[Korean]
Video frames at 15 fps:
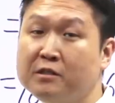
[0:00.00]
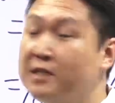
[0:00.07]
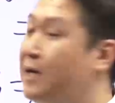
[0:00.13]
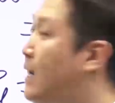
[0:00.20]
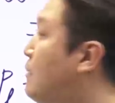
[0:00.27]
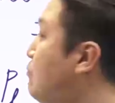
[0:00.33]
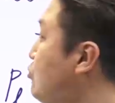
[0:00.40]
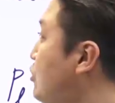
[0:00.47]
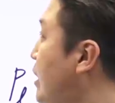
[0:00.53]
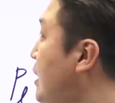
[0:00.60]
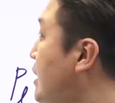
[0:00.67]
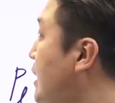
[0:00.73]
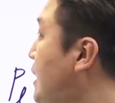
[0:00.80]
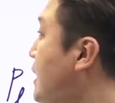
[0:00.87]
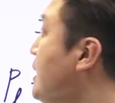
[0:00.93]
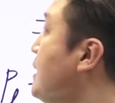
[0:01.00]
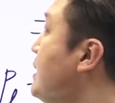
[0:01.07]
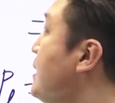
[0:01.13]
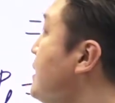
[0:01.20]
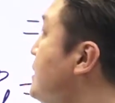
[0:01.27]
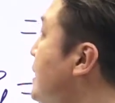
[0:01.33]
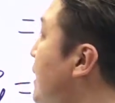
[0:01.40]
그러니까 M분의 1이
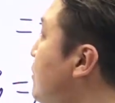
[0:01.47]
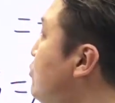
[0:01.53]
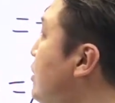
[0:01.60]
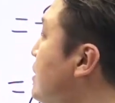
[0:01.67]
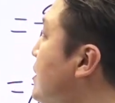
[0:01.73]
4분의